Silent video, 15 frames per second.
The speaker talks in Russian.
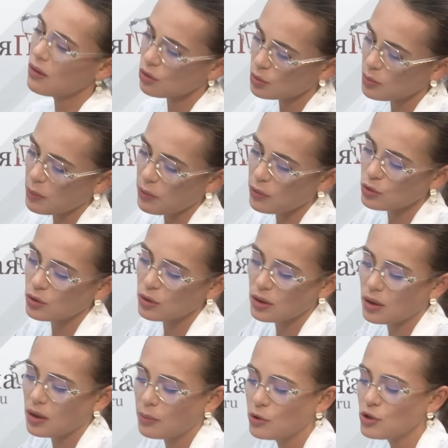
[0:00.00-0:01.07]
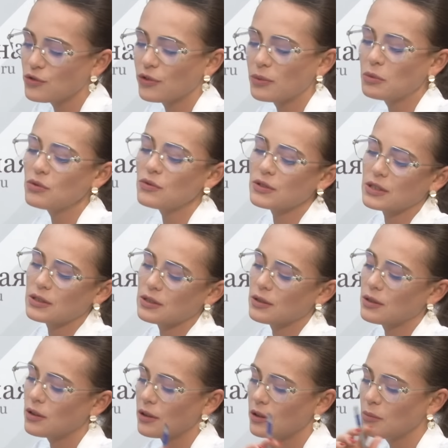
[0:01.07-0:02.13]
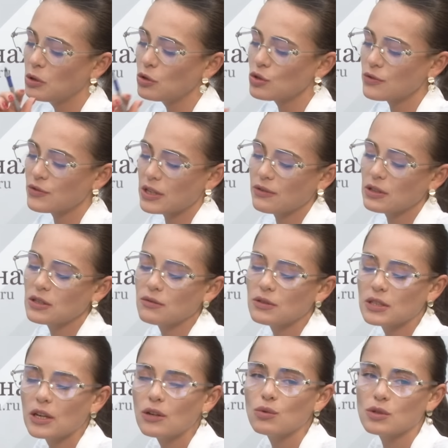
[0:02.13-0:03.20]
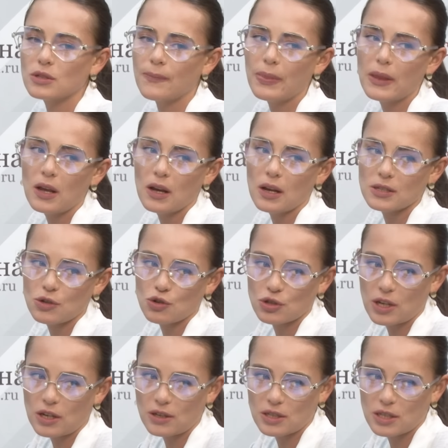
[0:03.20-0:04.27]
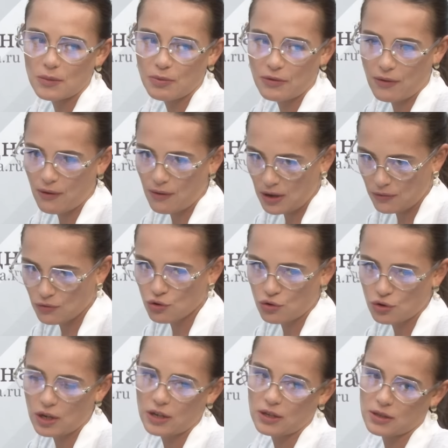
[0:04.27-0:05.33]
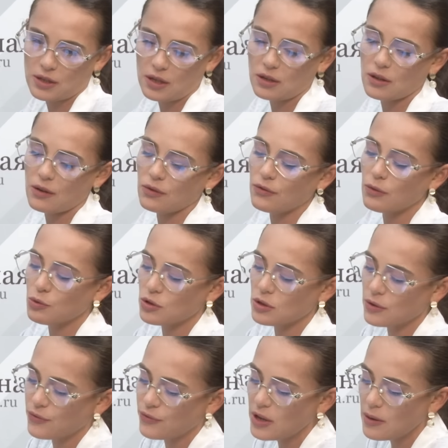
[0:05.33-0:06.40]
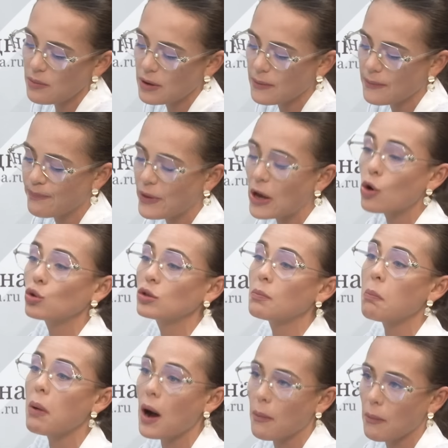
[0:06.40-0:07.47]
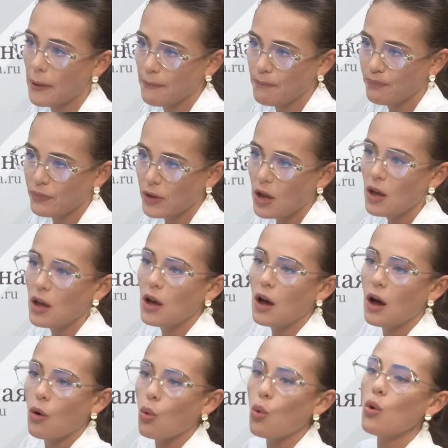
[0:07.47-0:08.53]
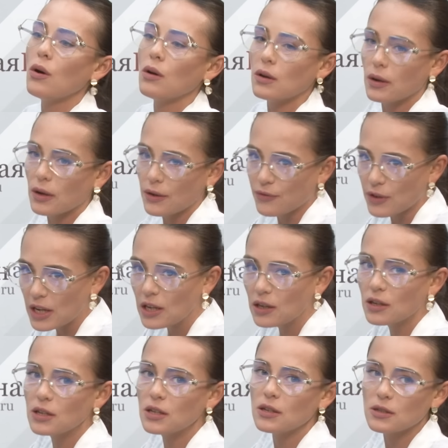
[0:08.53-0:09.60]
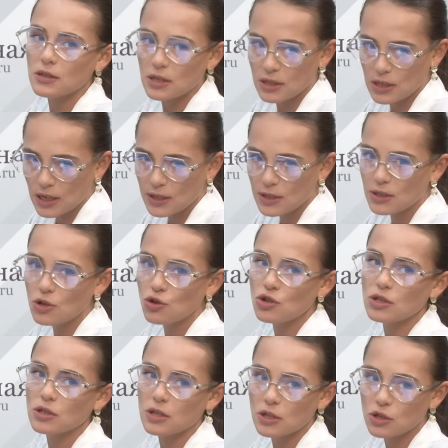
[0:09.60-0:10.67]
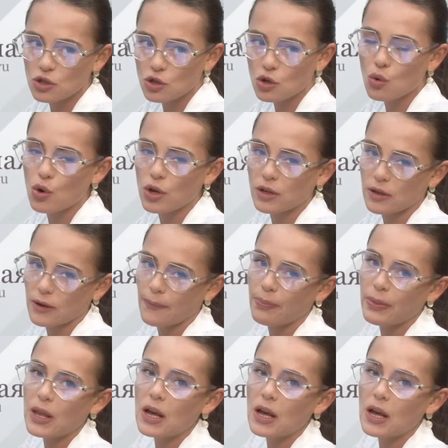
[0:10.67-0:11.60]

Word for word: Вот по поводу э, плюсов и, минус, э, и минусов Советского Союза. А, значит, Алексей Пивоваров, журналист, да, недавно выпустил фильм «Народ Бама» о э, великой социалистической стройке.